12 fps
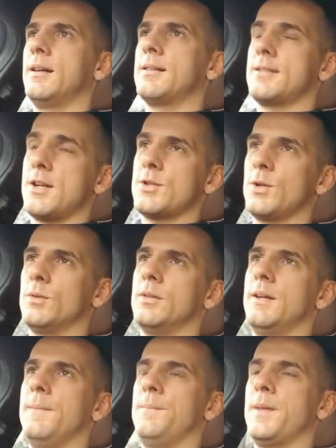Zresztą
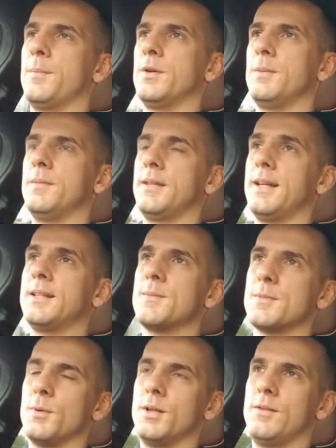na, moim, na jednym
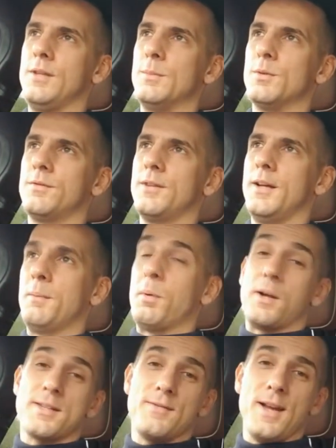z moich filmów
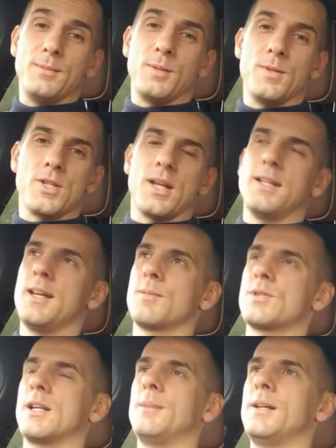pokazywałem to mieszkanie, jak
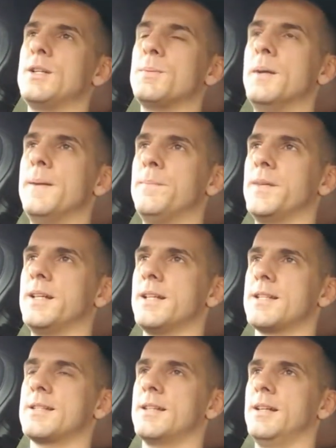przerabialiśmy,
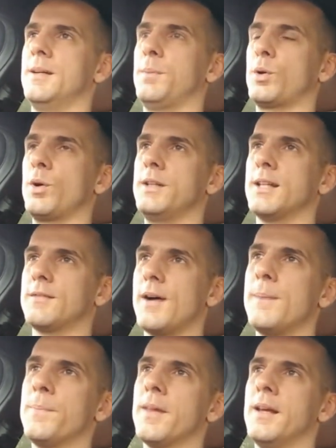jeden z e, pokoi na
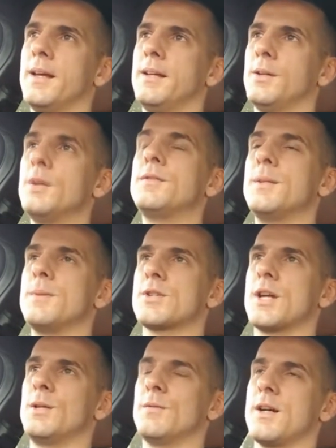dwa. No i w tym
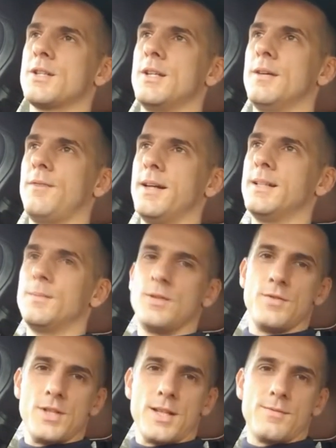mieszkaniu właśnie fajnym
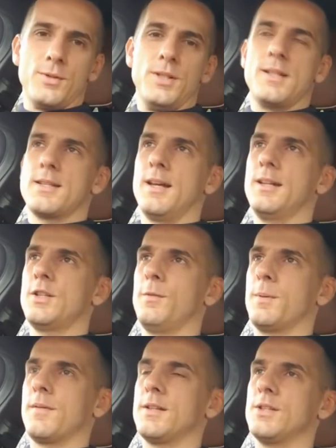dziewczyna dzwoni, chce się
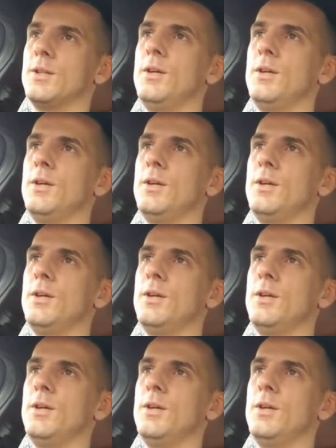wprowadzić.